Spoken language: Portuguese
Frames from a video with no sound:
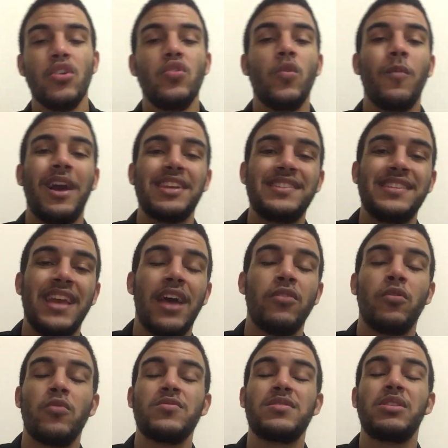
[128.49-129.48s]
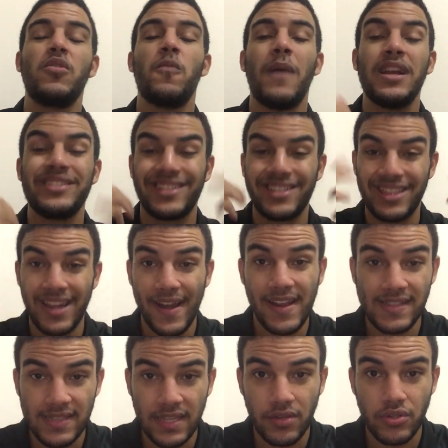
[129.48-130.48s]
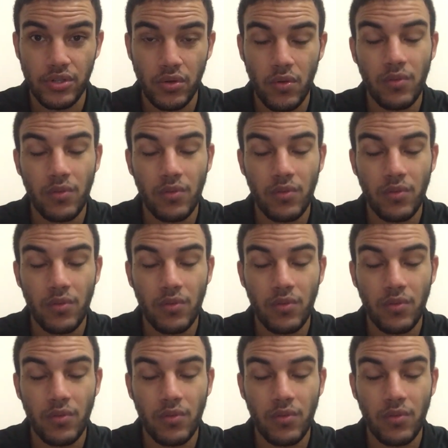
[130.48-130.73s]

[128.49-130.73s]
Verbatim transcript: e o Marcelo conseguiu mais três anos de